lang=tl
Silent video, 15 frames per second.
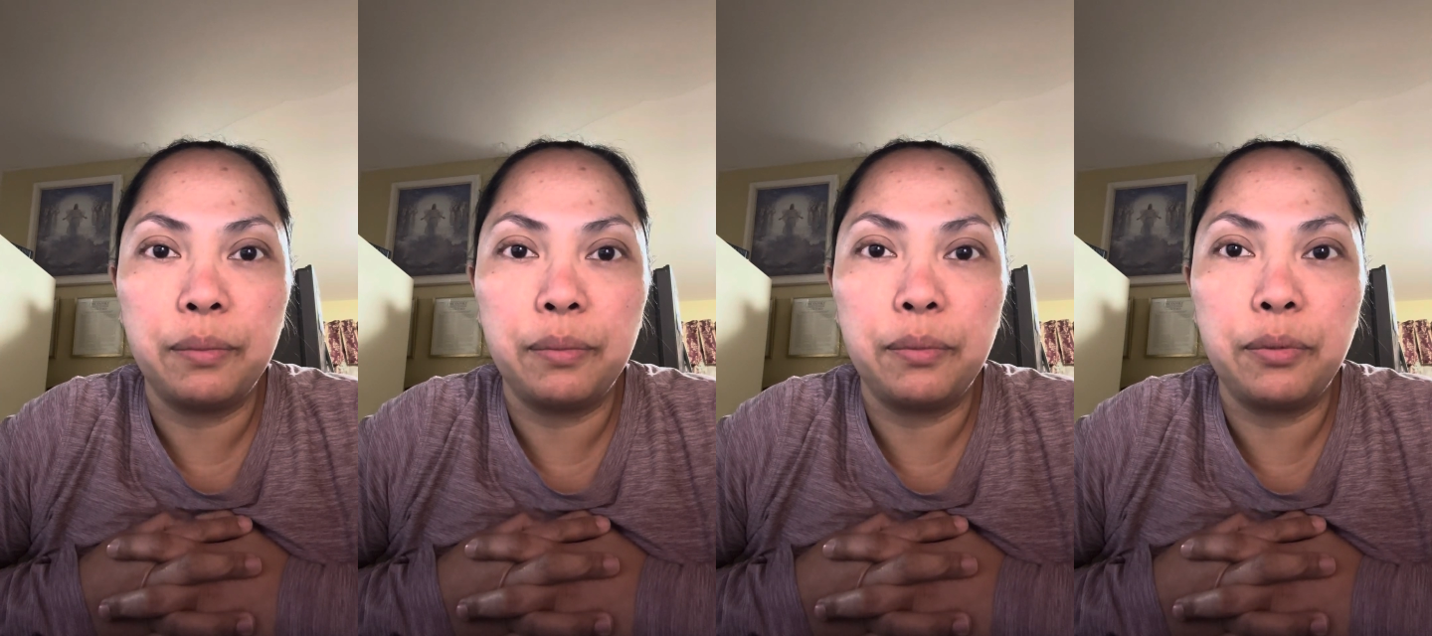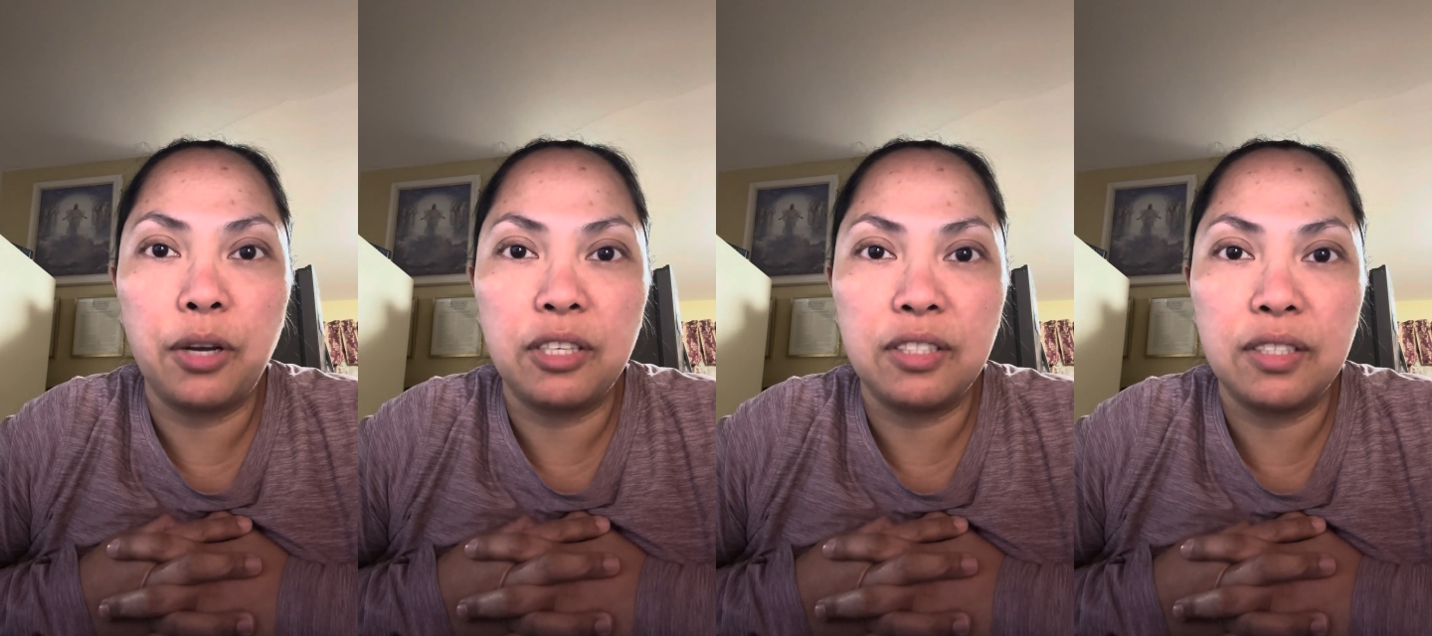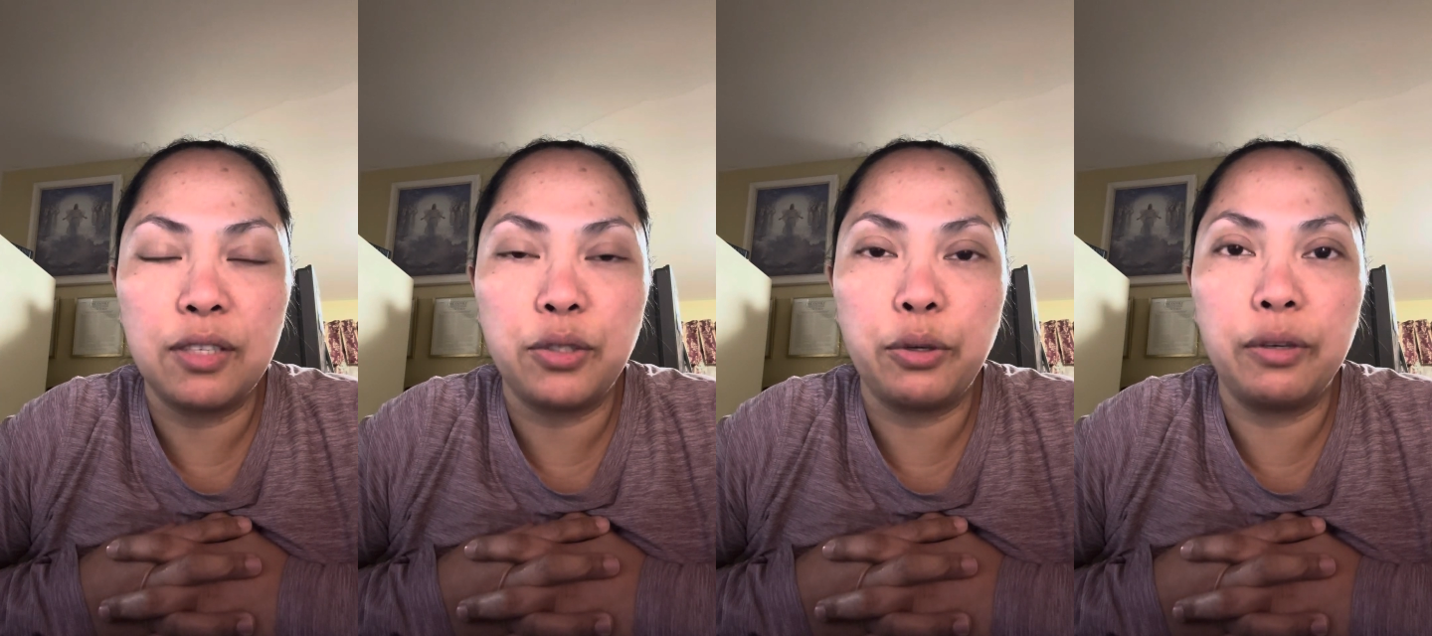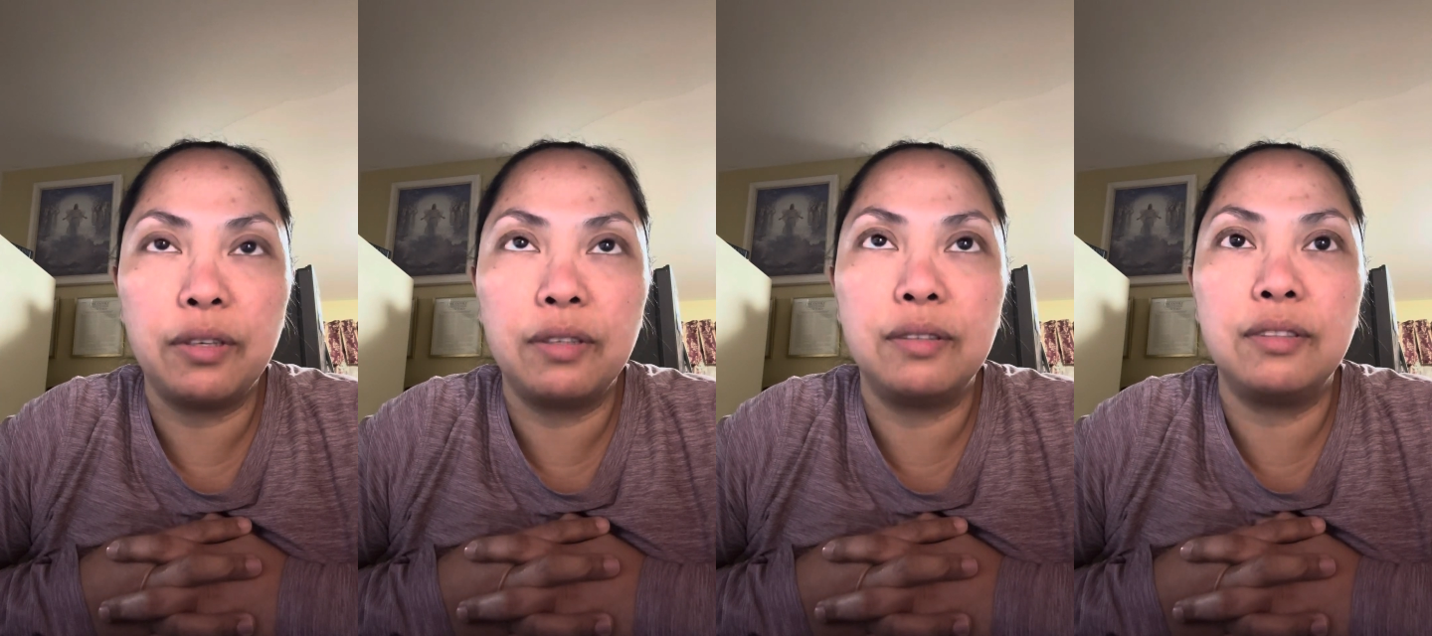process
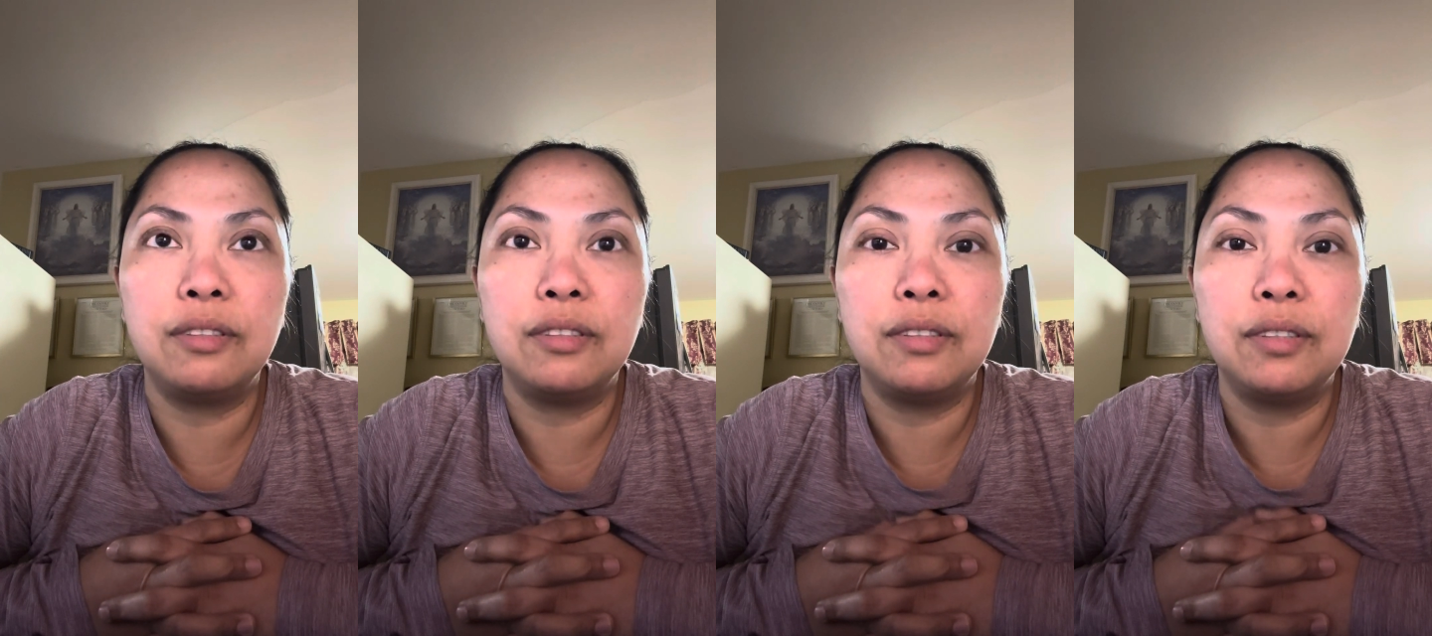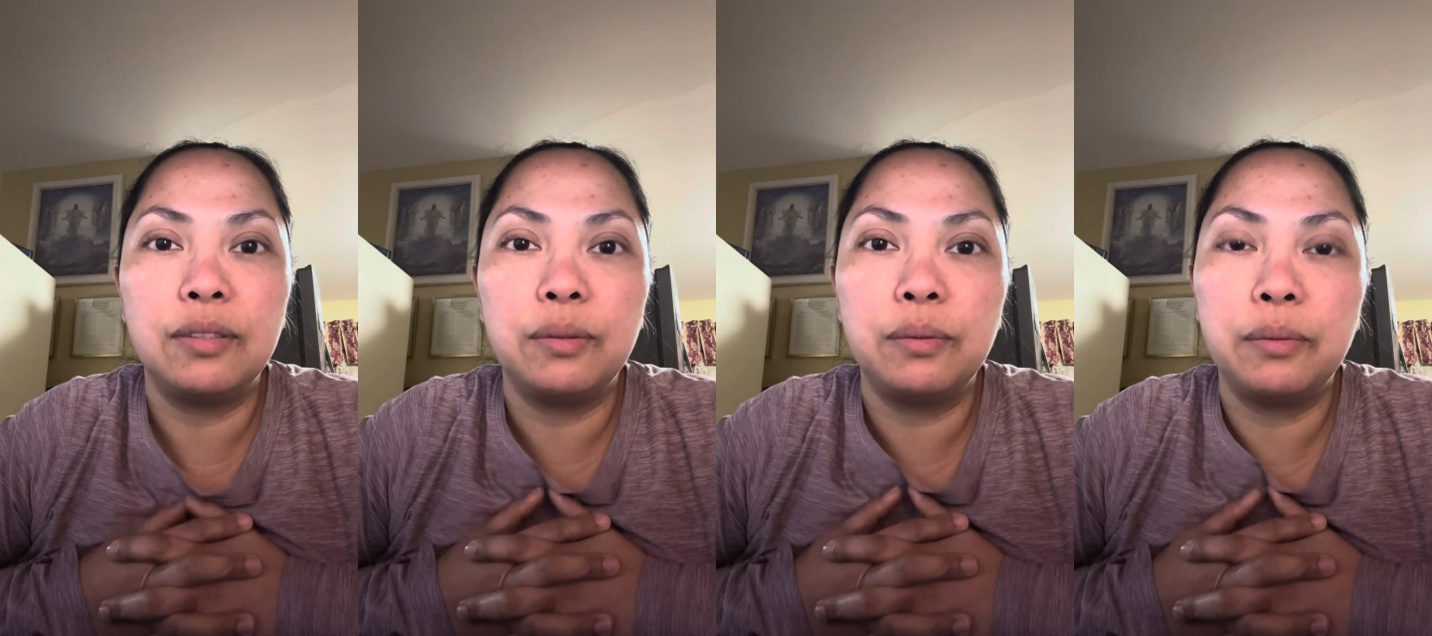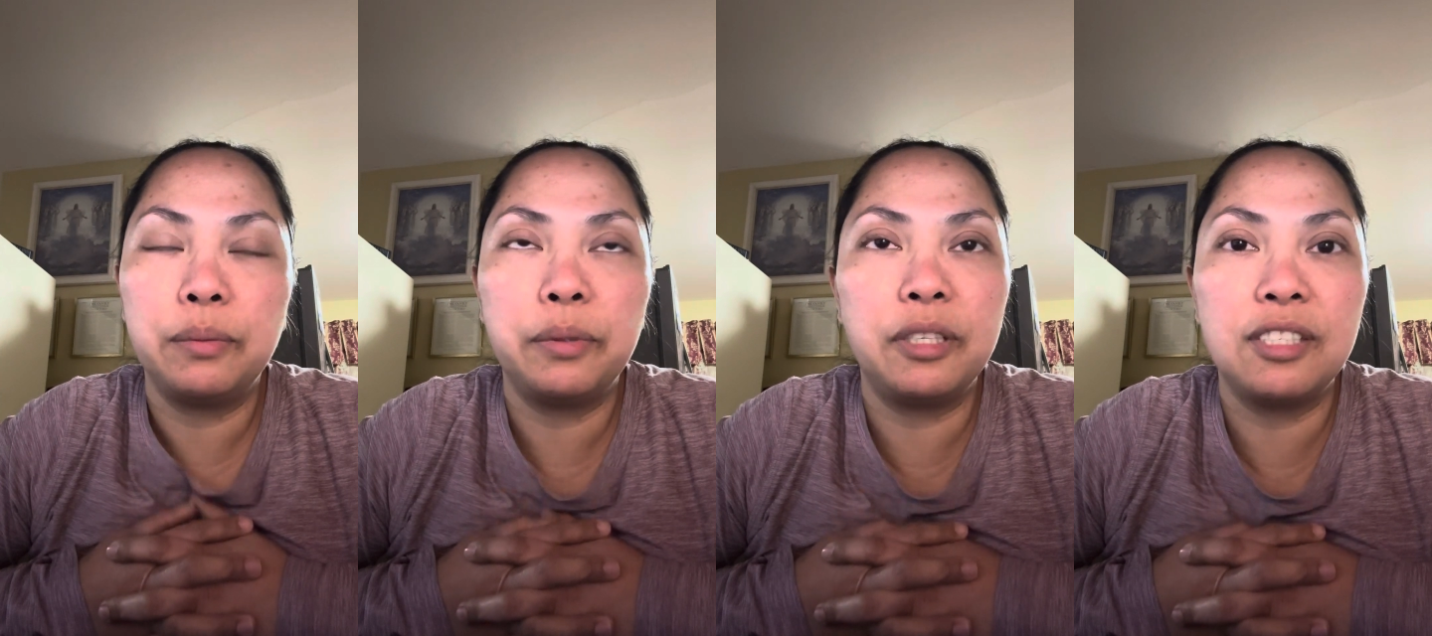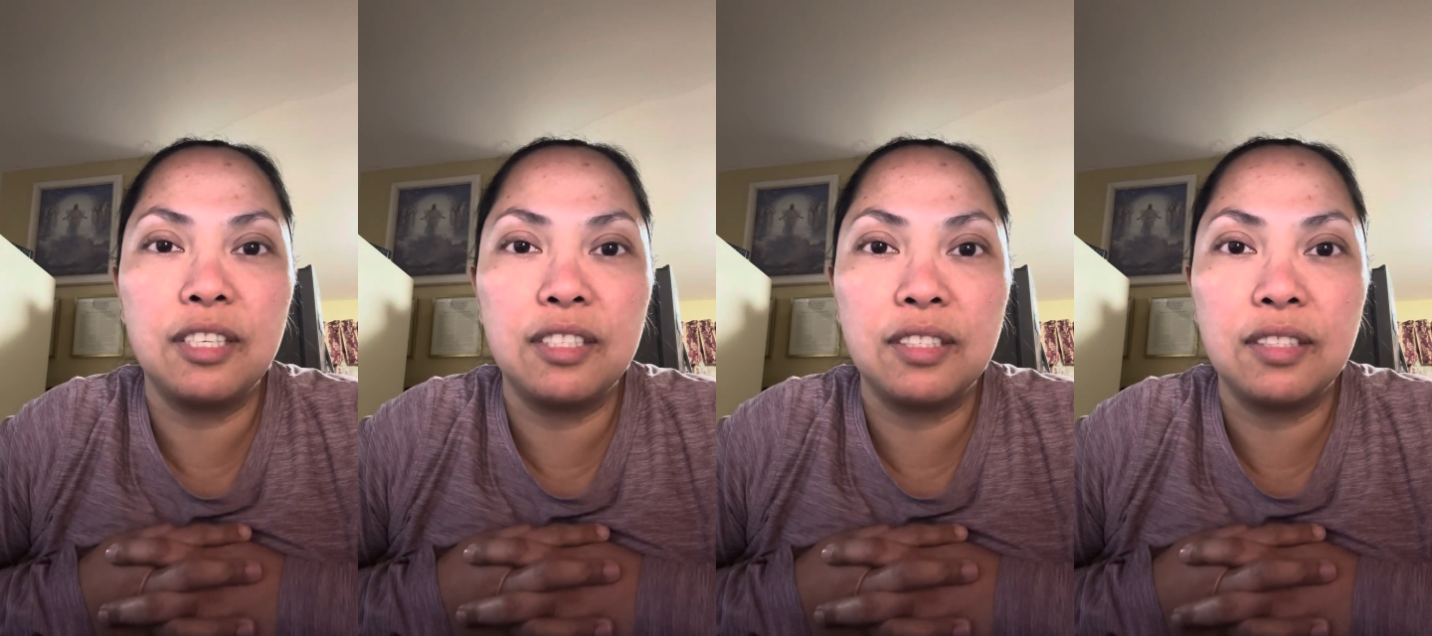or what
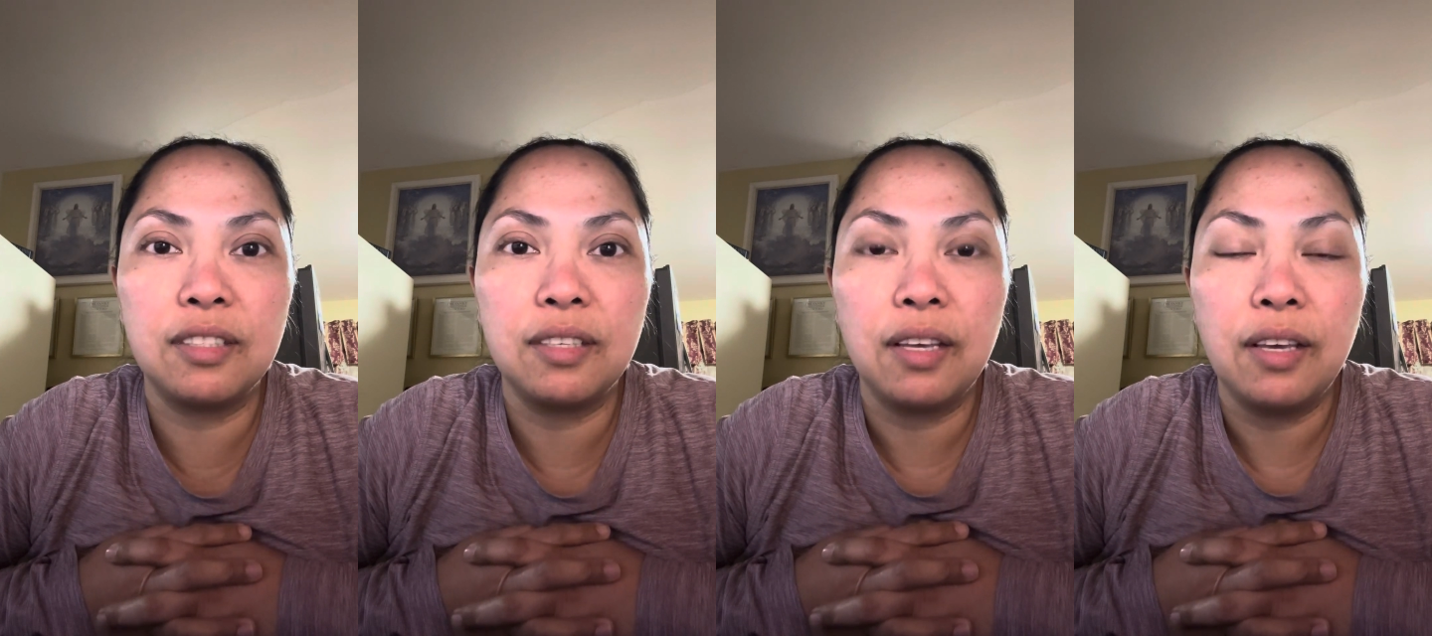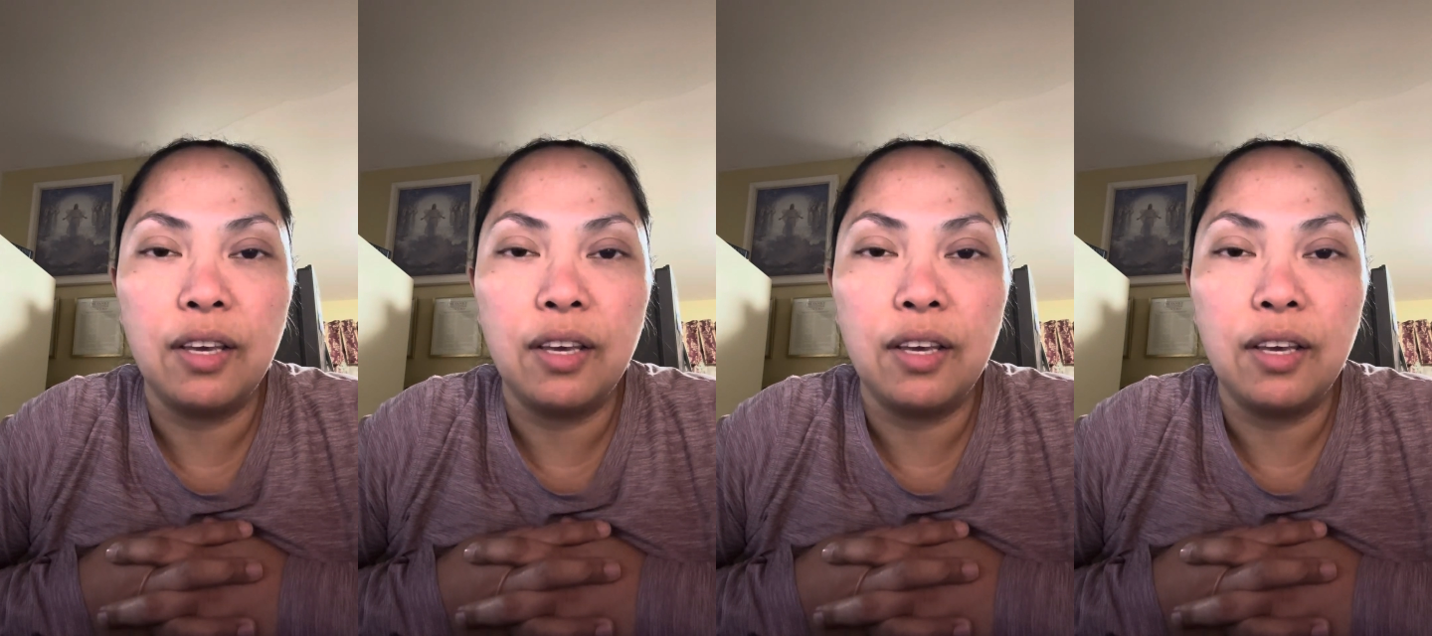is this